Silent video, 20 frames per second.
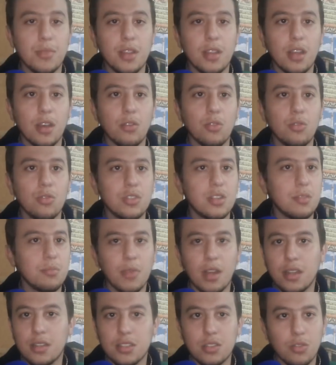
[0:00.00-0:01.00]
منا وكل شيء ما
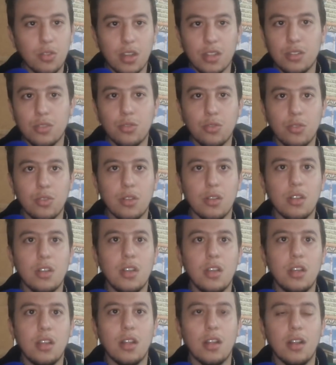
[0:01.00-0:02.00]
عرفت شنو غادي يكون
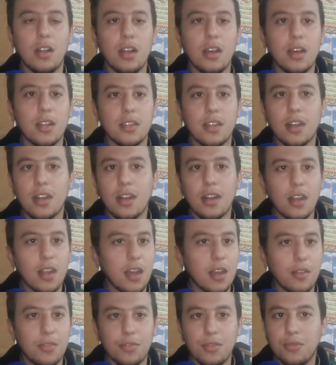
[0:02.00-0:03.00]
لا قدر الله
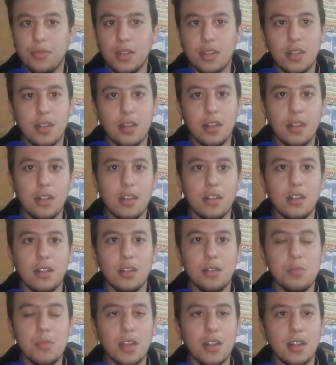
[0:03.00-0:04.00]
في هذه
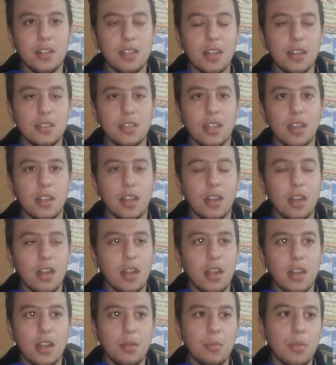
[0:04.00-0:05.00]
المهنه ديال الصيدله
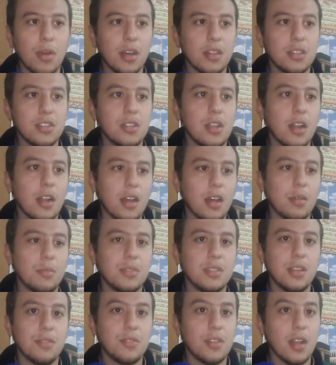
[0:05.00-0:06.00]
لان ما غاديش يلقى
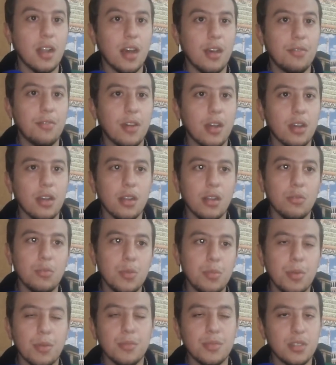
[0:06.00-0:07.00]
بزاف ديال الافاق
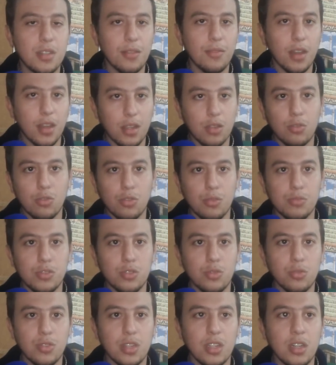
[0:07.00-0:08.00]
بيبان بزاف غيكونوا
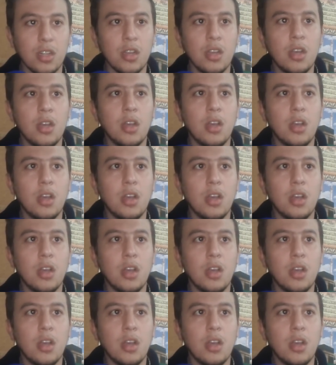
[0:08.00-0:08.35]
مسدودين